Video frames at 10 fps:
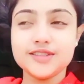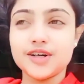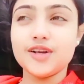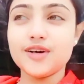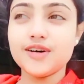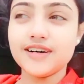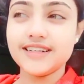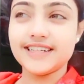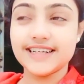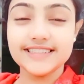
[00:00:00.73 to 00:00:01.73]
চলো
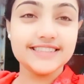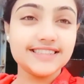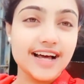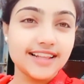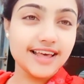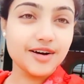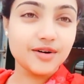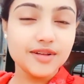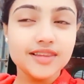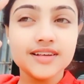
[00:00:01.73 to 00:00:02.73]
এসে গেছি ছাদে
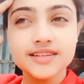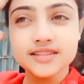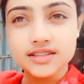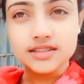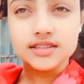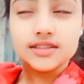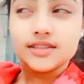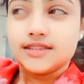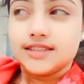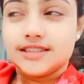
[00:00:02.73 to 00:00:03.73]
এখন
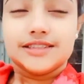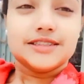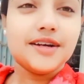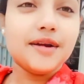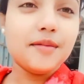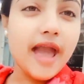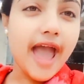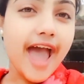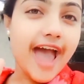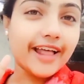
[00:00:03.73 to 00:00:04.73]
মানে
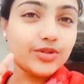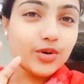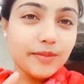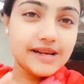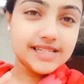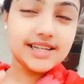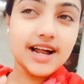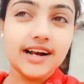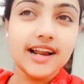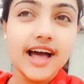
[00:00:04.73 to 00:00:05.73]
এত বেশি
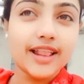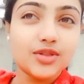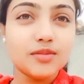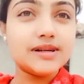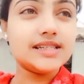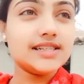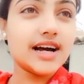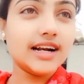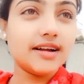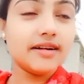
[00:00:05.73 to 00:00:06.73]
ঠান্ডা এত বেশি
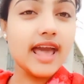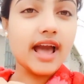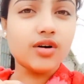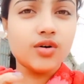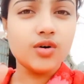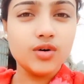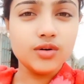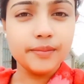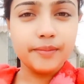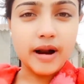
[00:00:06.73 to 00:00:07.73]
ঠান্ডা মানে
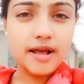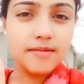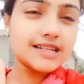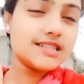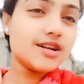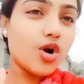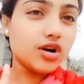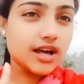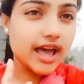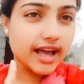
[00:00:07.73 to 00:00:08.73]
এখন প্রায় বাজে
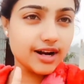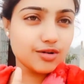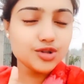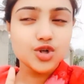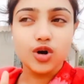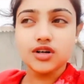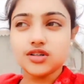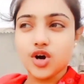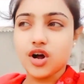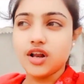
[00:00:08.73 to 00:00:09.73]
নটা এগারো
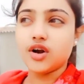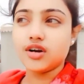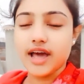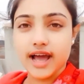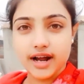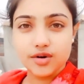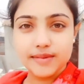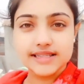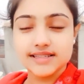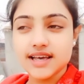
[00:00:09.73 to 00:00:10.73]
সকাল নটা এগারো
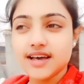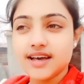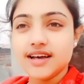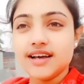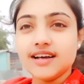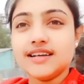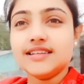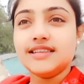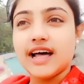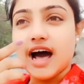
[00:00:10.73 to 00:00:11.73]
বাজে
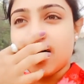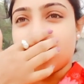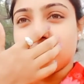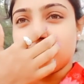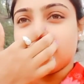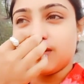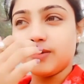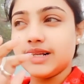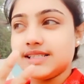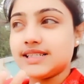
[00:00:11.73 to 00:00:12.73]
তাও
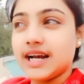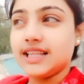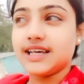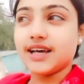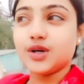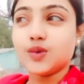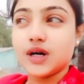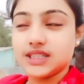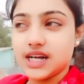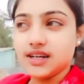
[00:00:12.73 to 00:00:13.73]
মানে চারিদিকে
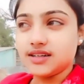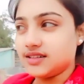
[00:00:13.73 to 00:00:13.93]
কুয়াশা